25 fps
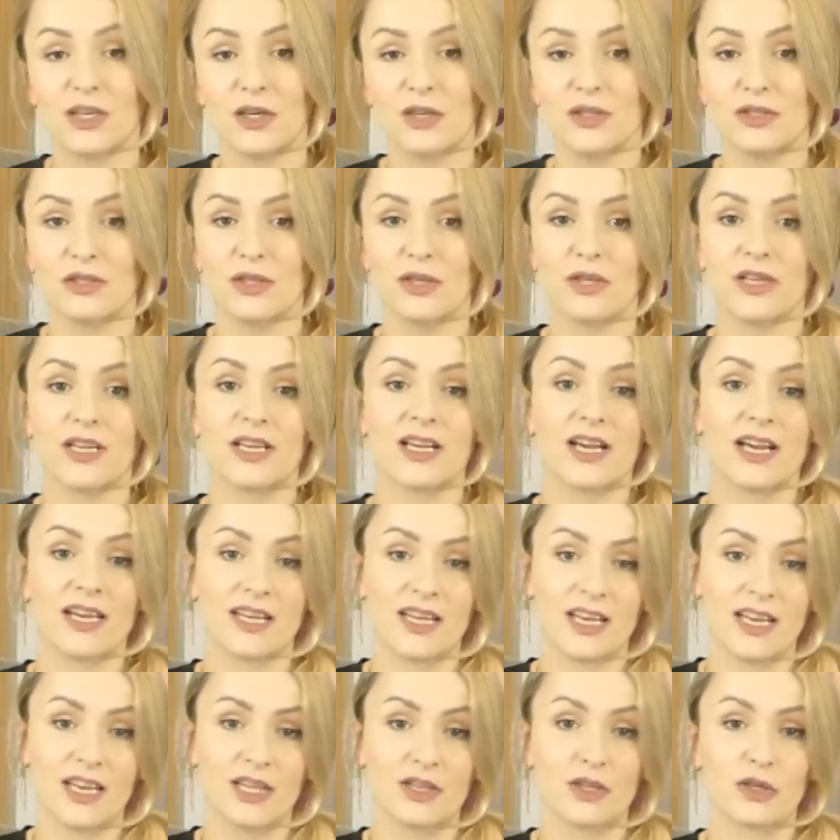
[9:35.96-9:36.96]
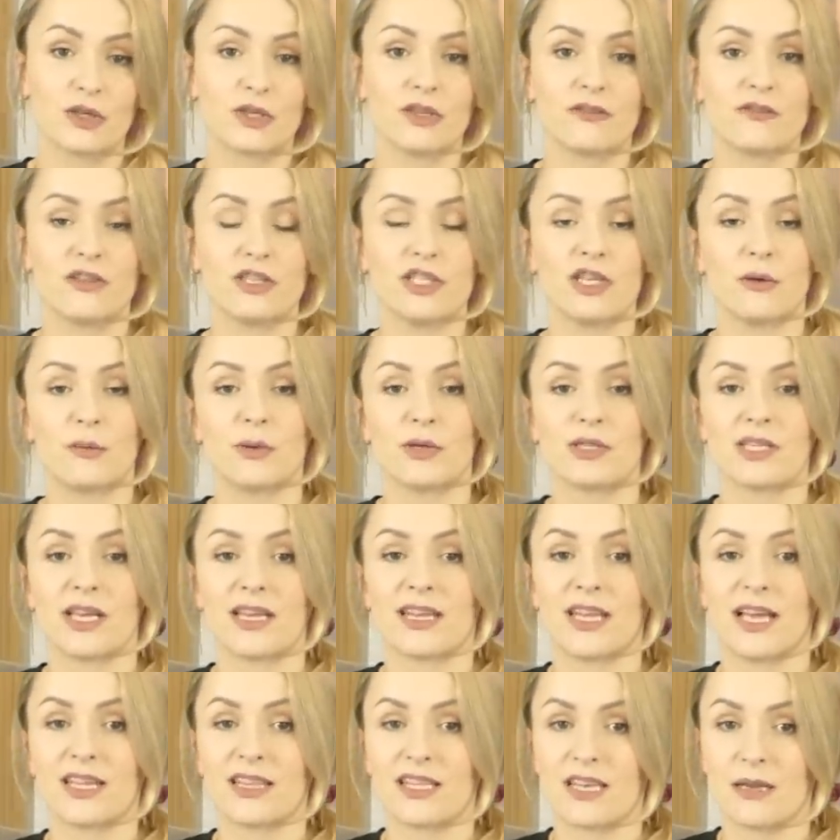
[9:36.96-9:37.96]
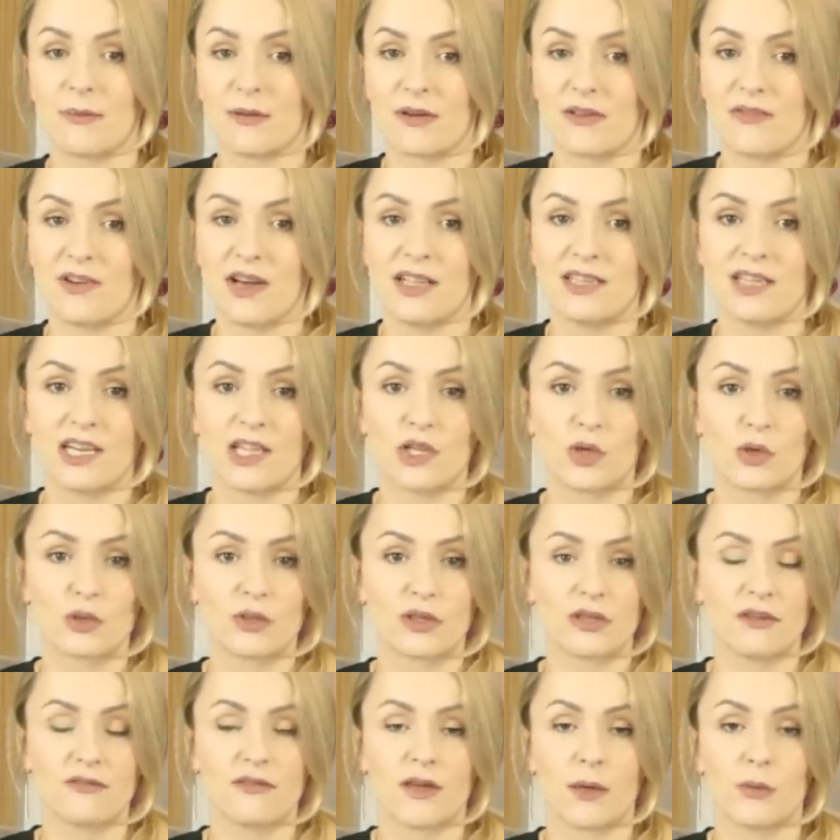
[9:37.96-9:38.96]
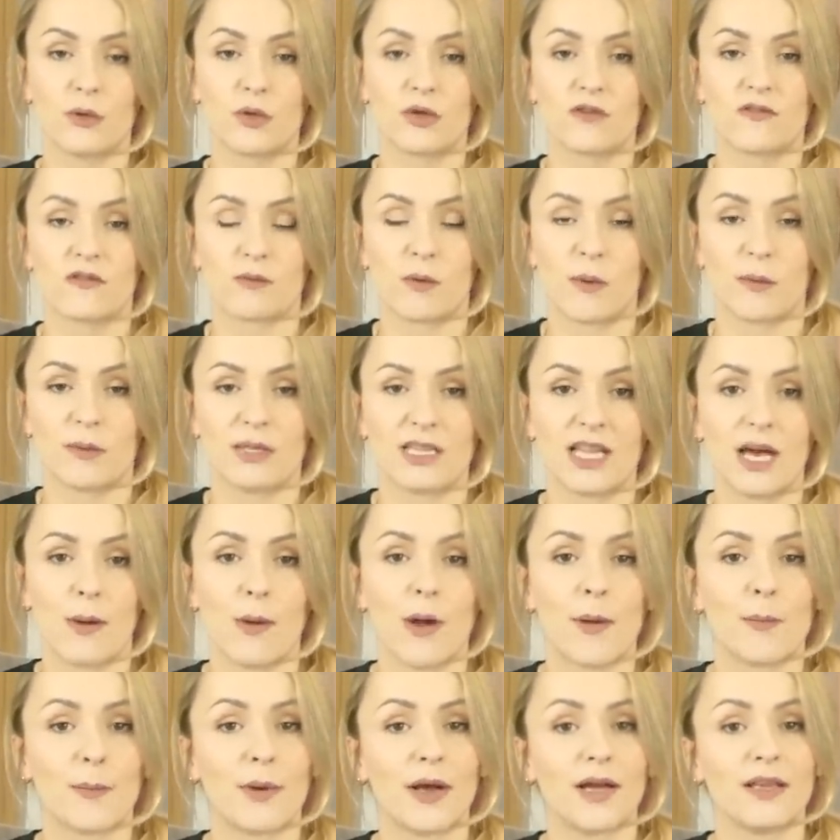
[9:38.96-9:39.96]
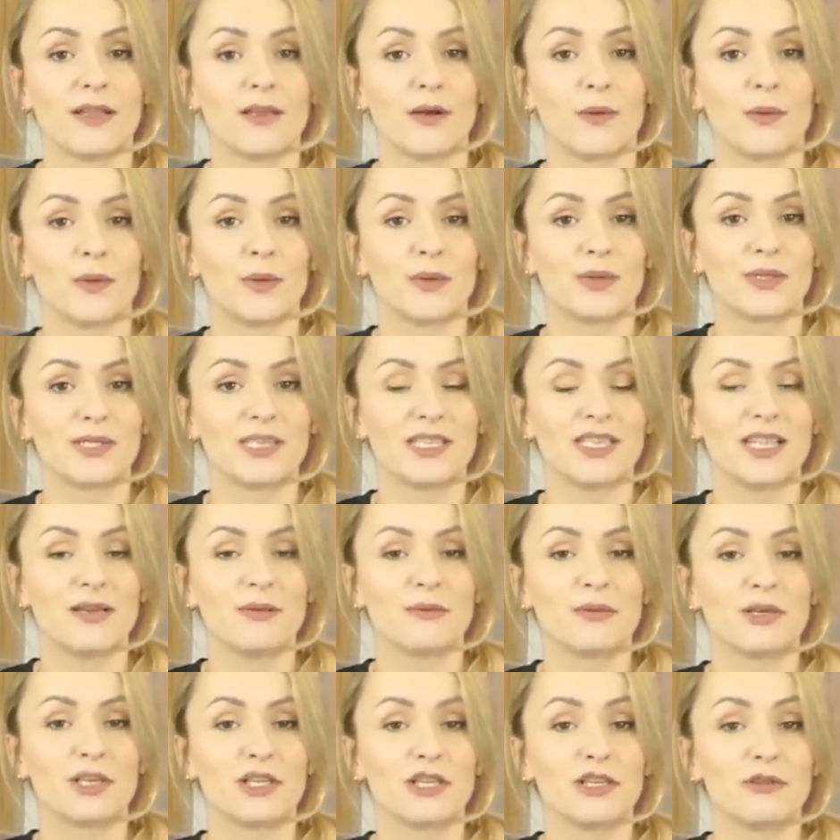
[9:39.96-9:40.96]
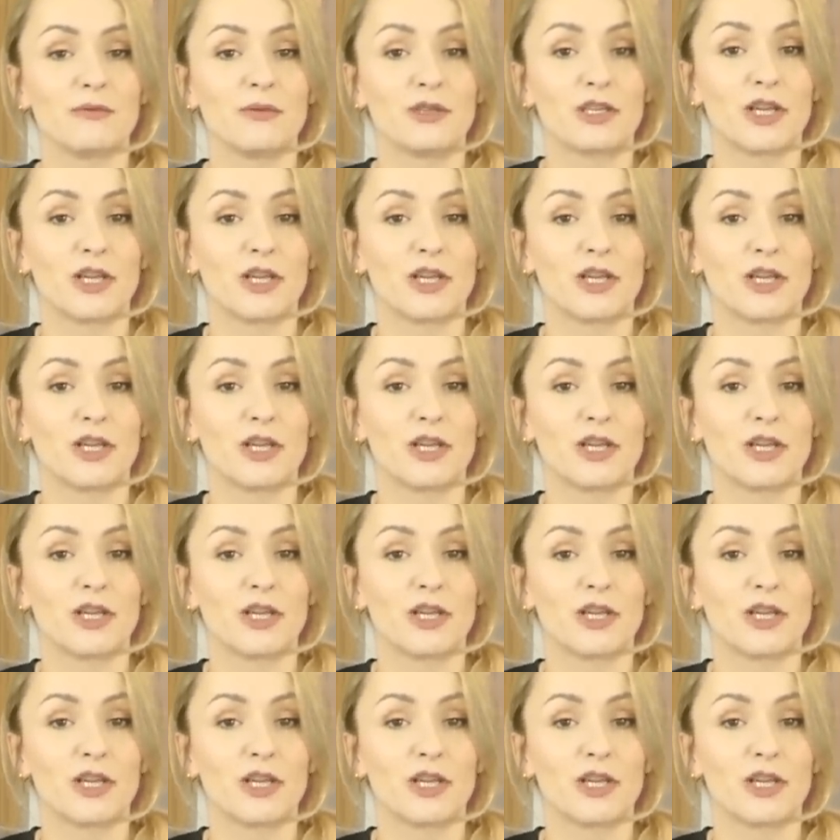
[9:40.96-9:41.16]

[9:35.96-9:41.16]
chodzi o jej karierę, to oczywiście poza teatrem Kwadrat, o którym wam już wspominałam, panią Lucynę mogliśmy